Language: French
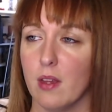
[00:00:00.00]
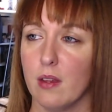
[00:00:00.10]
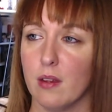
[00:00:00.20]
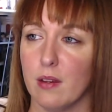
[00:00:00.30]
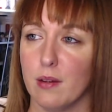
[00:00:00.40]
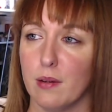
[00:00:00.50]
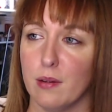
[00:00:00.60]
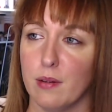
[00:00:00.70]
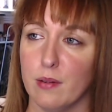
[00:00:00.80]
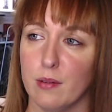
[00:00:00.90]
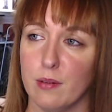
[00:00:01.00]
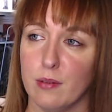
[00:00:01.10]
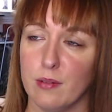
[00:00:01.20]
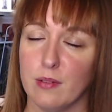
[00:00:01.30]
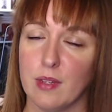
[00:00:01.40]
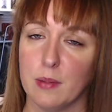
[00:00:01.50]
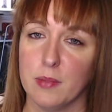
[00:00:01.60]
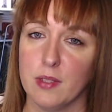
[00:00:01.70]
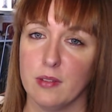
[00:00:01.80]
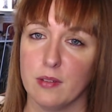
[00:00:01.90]
Euh, une
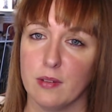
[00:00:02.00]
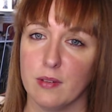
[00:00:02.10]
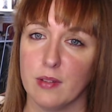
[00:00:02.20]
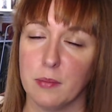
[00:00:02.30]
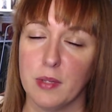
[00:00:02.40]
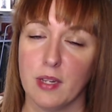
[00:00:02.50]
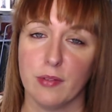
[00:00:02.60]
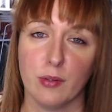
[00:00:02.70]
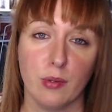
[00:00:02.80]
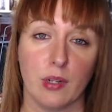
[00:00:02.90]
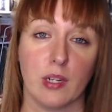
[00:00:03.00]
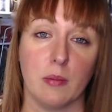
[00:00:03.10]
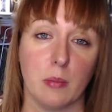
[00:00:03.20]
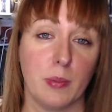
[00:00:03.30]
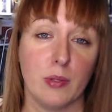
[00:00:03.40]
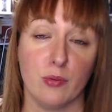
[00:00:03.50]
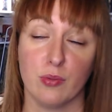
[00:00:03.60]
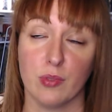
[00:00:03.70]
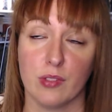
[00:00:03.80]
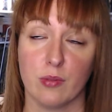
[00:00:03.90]
amie, euh, une amie l'avait lu alors qu'elle n'aimait pas du
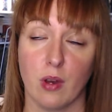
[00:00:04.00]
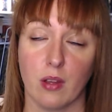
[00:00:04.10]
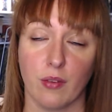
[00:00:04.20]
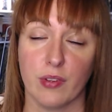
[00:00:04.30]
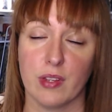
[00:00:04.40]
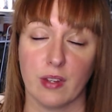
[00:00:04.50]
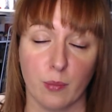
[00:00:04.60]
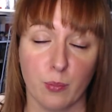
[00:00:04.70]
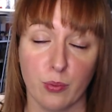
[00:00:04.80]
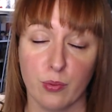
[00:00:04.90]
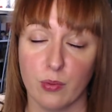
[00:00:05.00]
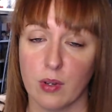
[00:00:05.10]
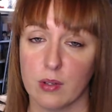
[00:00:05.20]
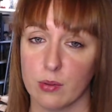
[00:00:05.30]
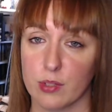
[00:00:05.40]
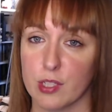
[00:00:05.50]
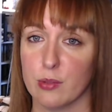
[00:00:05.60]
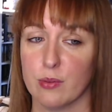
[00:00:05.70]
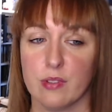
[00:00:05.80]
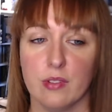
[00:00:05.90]
tout l'histoire et en fait elle a beaucoup accroché
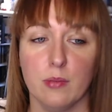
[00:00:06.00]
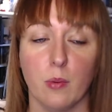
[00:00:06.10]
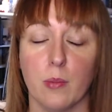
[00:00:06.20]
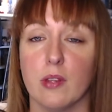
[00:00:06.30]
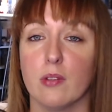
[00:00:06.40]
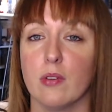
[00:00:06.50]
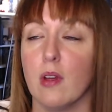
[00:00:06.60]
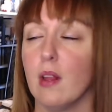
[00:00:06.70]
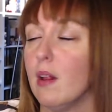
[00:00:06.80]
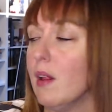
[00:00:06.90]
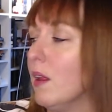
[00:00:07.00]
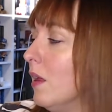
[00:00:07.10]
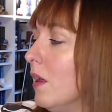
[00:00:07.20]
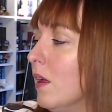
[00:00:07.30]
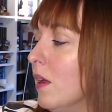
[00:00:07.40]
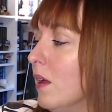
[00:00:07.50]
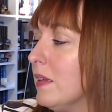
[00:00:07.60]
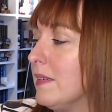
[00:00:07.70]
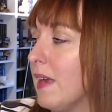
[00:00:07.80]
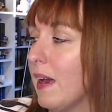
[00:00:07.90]
aussi. Bon maintenant,
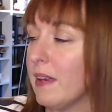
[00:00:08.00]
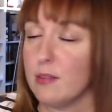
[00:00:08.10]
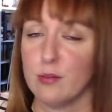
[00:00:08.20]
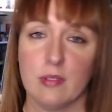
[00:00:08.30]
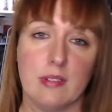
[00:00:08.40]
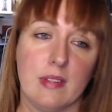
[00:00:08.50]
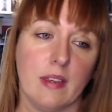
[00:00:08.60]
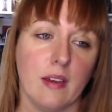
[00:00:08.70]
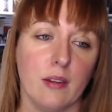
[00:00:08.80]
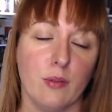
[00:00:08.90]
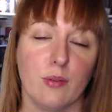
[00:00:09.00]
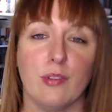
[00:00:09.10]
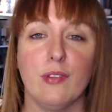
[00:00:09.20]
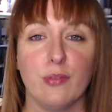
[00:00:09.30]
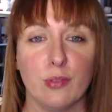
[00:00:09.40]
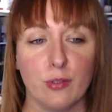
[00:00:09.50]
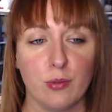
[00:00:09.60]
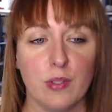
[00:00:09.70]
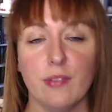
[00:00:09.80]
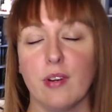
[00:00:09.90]
ça reste une saga donc il faut
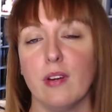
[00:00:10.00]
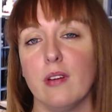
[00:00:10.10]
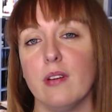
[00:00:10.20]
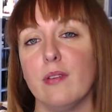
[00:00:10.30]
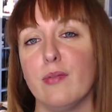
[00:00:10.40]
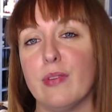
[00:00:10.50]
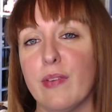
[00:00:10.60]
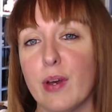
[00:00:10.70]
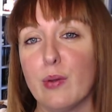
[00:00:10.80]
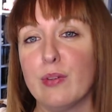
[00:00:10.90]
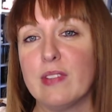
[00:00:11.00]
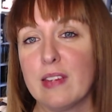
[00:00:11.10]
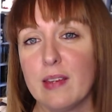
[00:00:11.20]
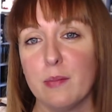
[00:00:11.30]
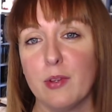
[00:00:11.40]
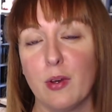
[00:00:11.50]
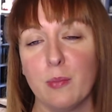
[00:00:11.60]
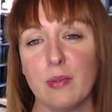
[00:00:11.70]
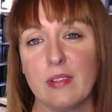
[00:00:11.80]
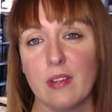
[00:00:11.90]
suivre. Il euh, faut savoir que le cinquième
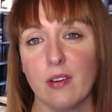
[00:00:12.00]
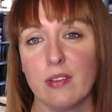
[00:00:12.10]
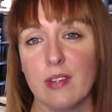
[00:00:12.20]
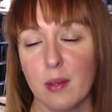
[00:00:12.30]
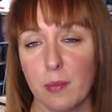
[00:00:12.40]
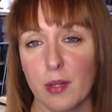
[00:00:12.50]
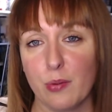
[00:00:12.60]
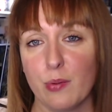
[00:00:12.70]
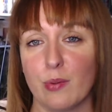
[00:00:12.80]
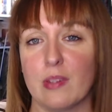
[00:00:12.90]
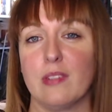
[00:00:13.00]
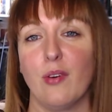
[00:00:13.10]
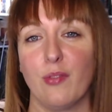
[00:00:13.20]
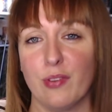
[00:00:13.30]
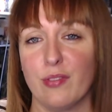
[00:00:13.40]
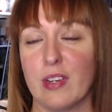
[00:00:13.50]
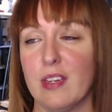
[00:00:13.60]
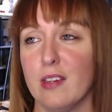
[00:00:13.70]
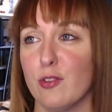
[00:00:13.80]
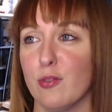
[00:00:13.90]
tome sort très bientôt donc il sort en
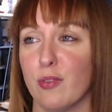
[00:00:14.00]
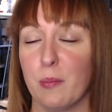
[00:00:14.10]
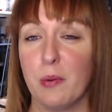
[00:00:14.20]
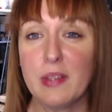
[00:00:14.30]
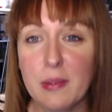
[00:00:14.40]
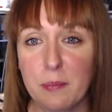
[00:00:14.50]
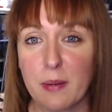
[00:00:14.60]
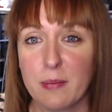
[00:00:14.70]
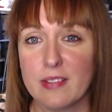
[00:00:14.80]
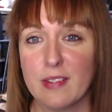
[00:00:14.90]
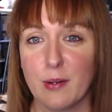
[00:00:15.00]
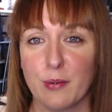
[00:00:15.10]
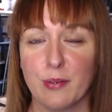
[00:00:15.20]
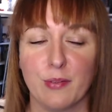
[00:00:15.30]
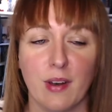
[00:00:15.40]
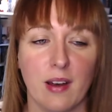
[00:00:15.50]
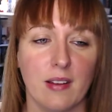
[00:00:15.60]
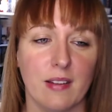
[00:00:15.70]
février. Je suis vraiment hyper pressée de le recevoir.